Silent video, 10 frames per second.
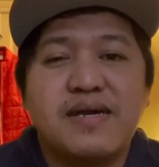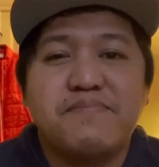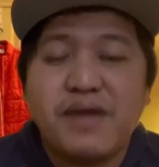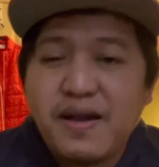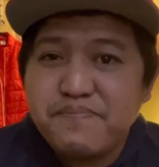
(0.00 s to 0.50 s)

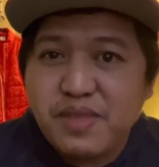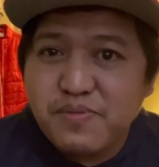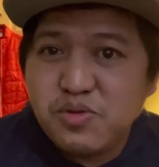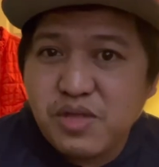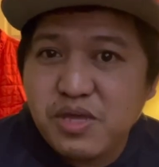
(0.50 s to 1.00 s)
makamtan
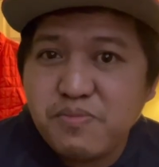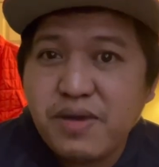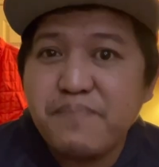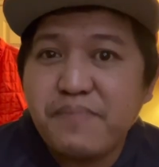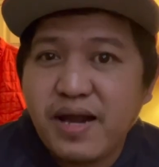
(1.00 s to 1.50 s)
nyo na yung
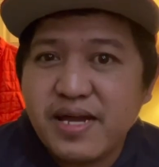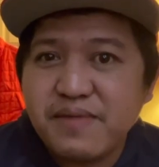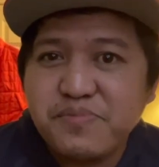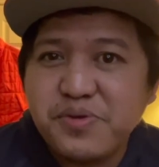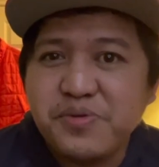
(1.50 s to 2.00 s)
mga pangarap
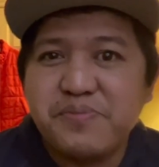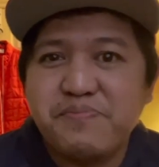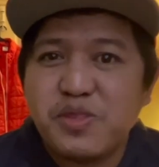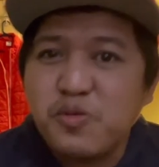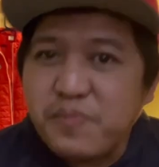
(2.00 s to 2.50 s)
nyo
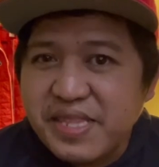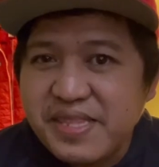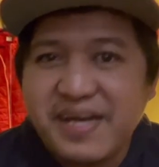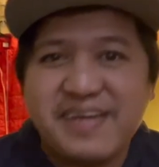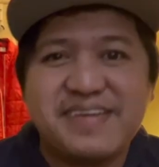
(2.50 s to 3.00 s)
matupad na